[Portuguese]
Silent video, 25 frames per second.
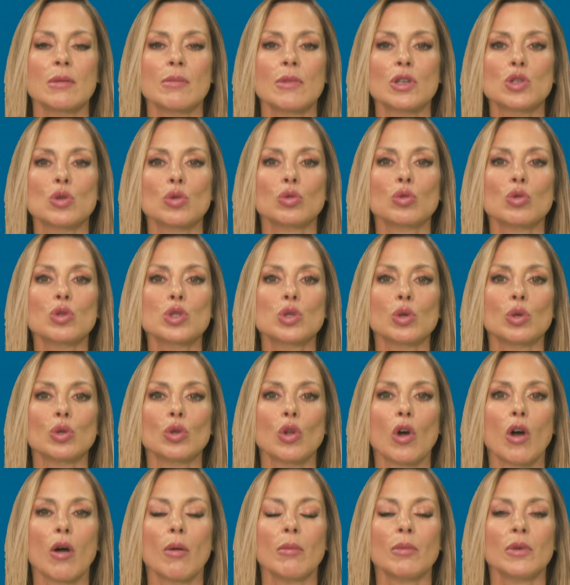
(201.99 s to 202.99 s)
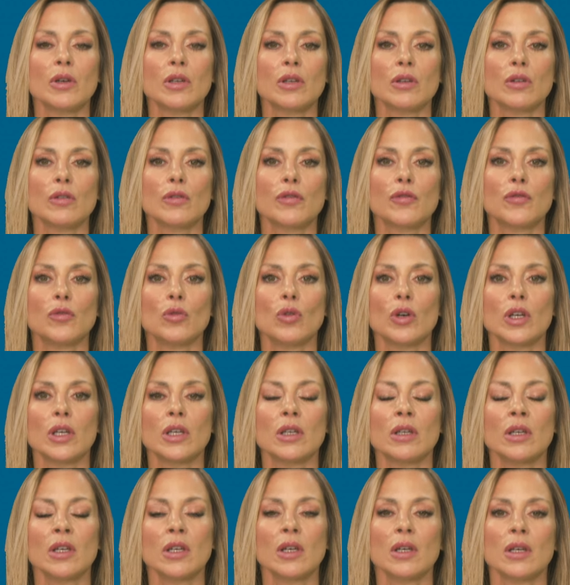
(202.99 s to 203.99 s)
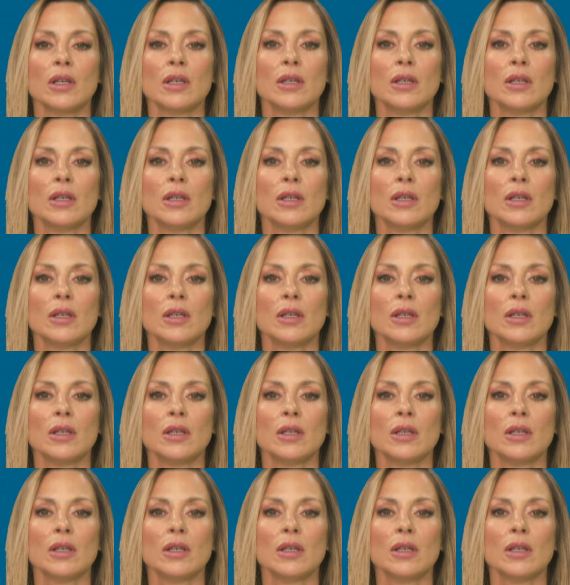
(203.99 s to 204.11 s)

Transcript: mas onde o seu nome foi